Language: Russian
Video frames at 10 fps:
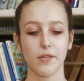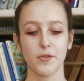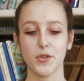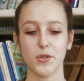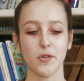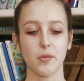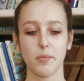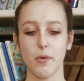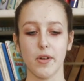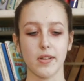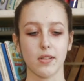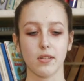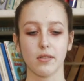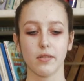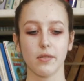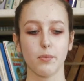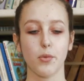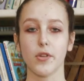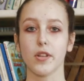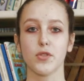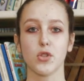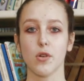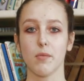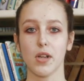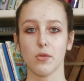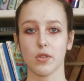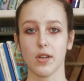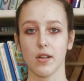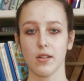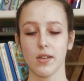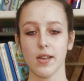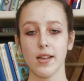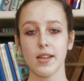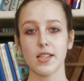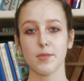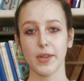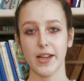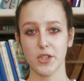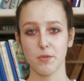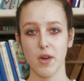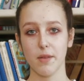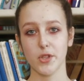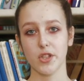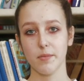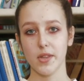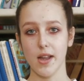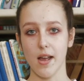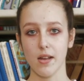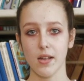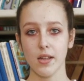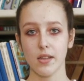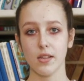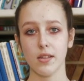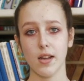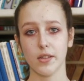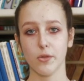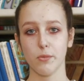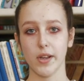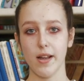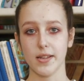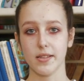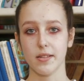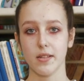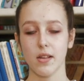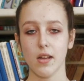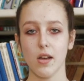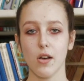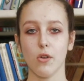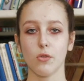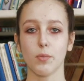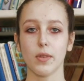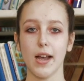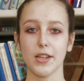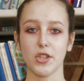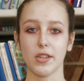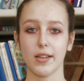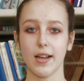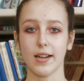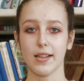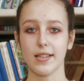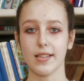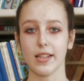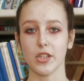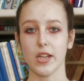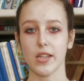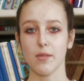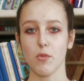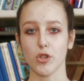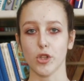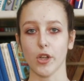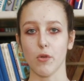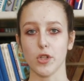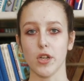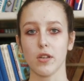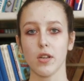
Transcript: Все понял. Понял все, малютка. Спрячь, мамочка, меня. Не надо умирать. Он плачет и как лист держать не может дрожи